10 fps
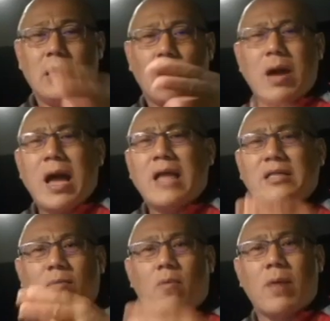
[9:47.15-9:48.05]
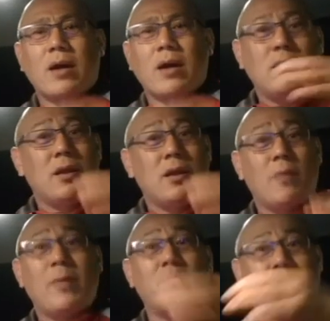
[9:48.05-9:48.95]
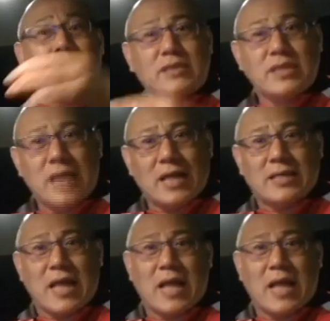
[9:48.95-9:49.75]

เราอาจจะบอกว่า เออ เราเป็นเหมือนกับสัญญา